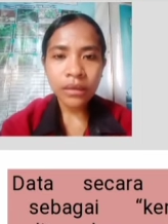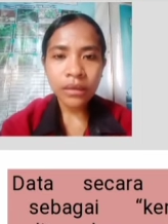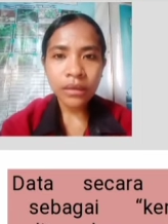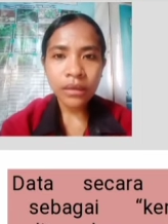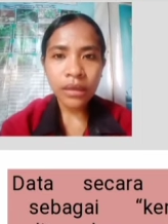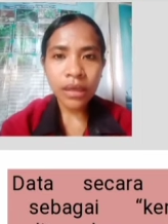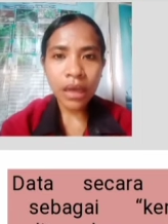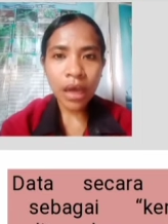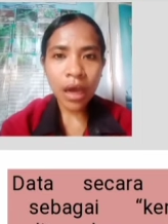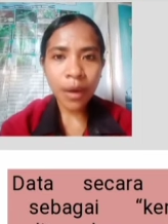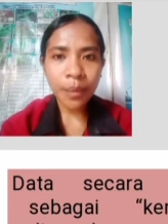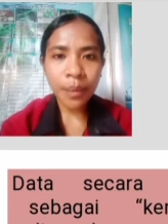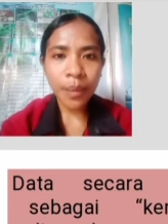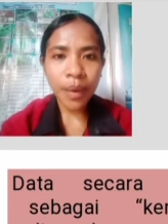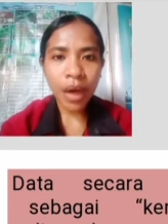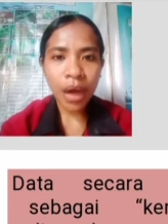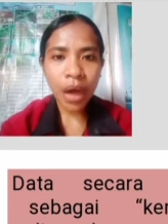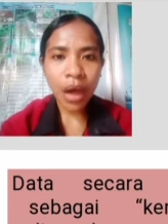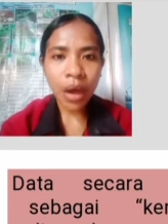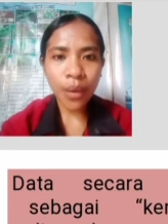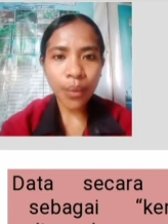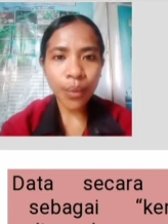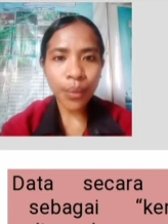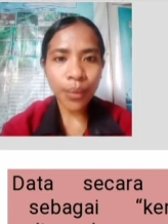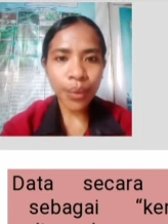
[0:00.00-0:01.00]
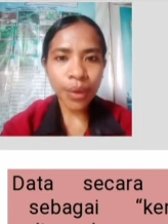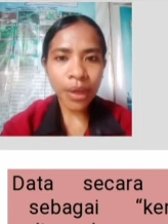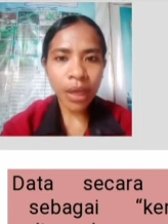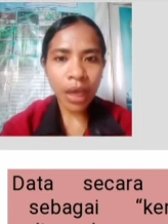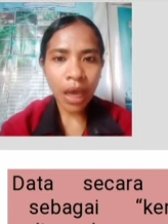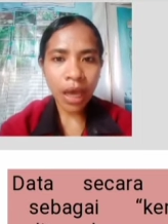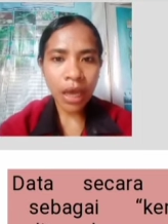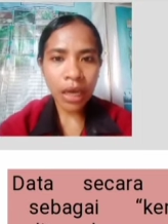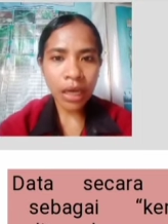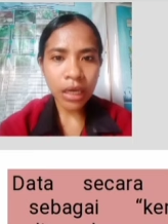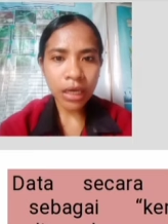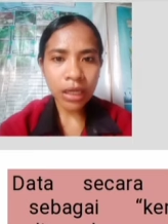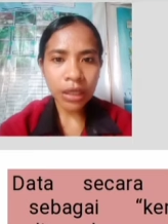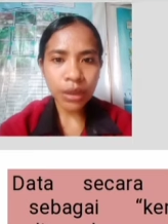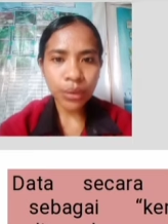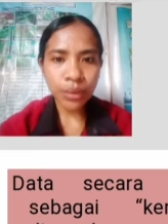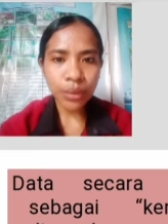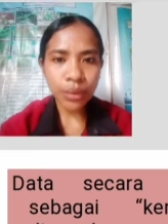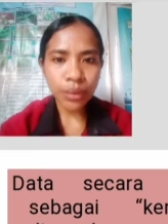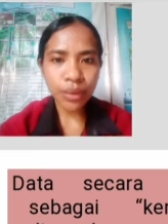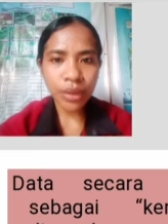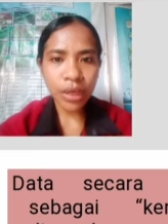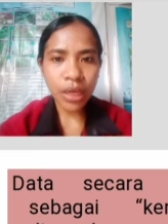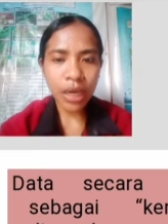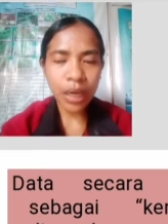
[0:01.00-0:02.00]
yang mengakui hal
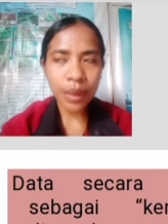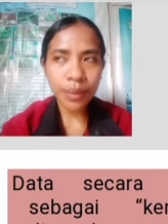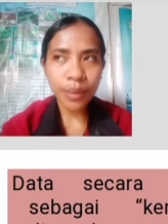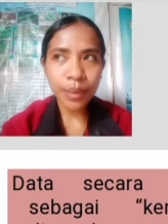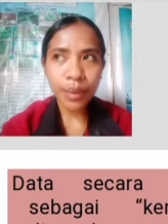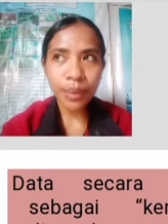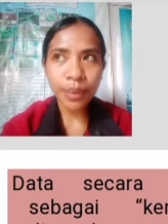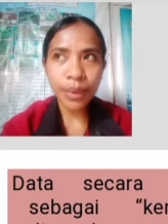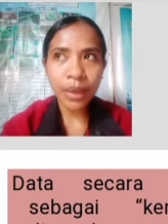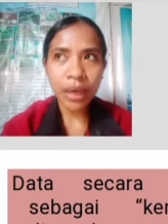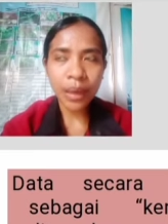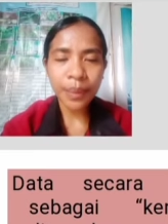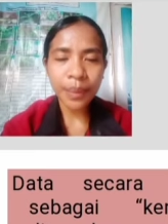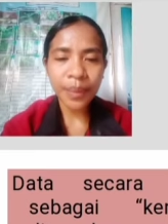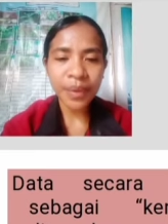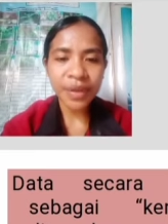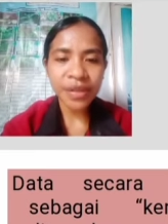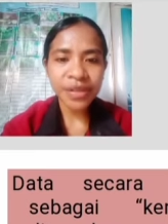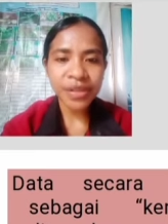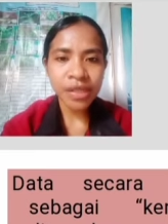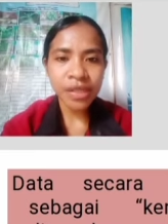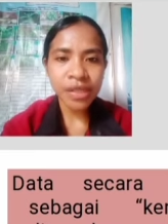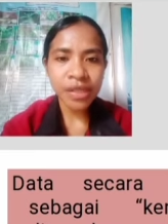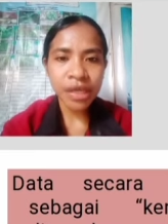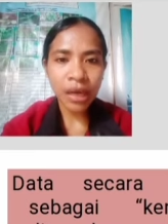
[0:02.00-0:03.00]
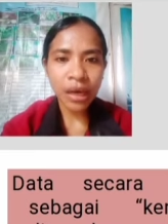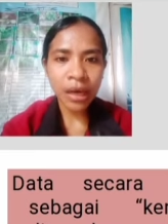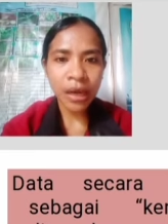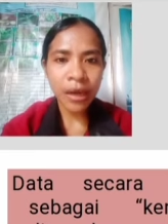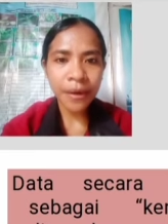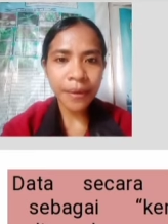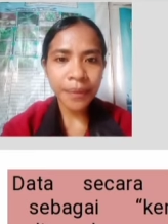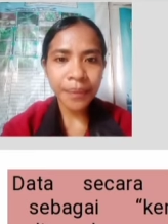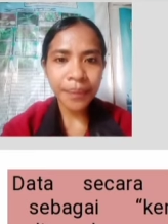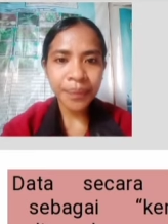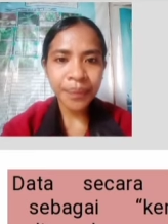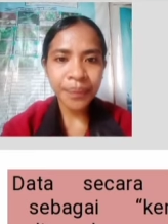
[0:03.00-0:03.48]
itu dalam beberapa cara,